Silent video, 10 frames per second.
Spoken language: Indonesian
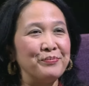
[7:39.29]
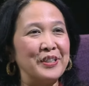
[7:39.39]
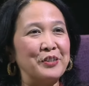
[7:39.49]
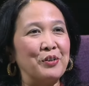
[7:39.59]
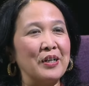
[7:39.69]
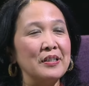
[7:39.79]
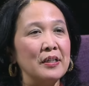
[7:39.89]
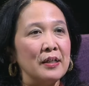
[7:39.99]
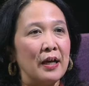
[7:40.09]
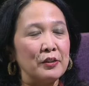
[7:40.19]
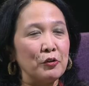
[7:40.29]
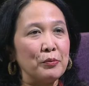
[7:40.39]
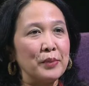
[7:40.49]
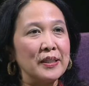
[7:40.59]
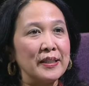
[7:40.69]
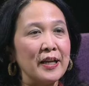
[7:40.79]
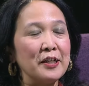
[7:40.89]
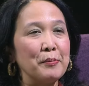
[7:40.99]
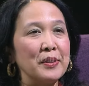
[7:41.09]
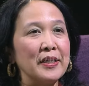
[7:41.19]
gitu kan atau
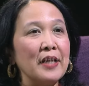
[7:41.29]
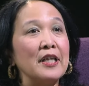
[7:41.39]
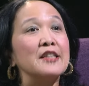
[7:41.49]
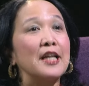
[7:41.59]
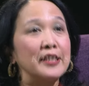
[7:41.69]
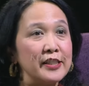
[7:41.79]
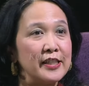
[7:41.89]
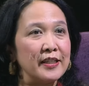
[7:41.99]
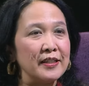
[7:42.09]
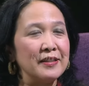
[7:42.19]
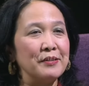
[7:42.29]
kementerian-kementerian yang strategik